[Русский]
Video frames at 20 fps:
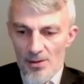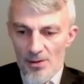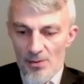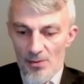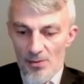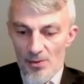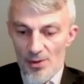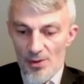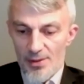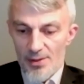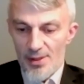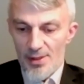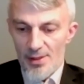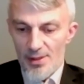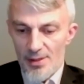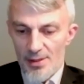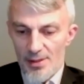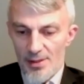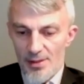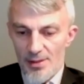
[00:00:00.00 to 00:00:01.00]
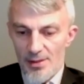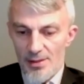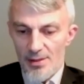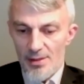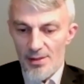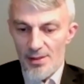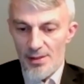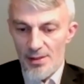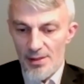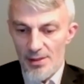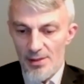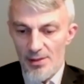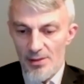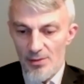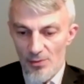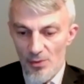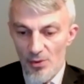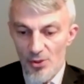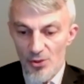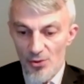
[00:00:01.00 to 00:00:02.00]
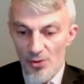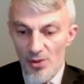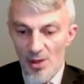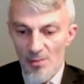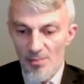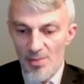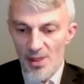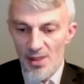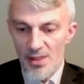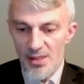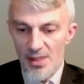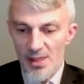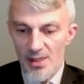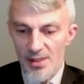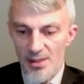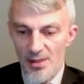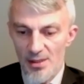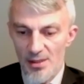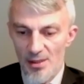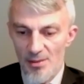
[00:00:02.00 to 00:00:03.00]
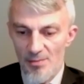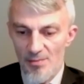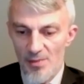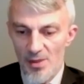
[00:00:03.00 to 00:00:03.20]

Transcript: Вот, э, вот что там происходило.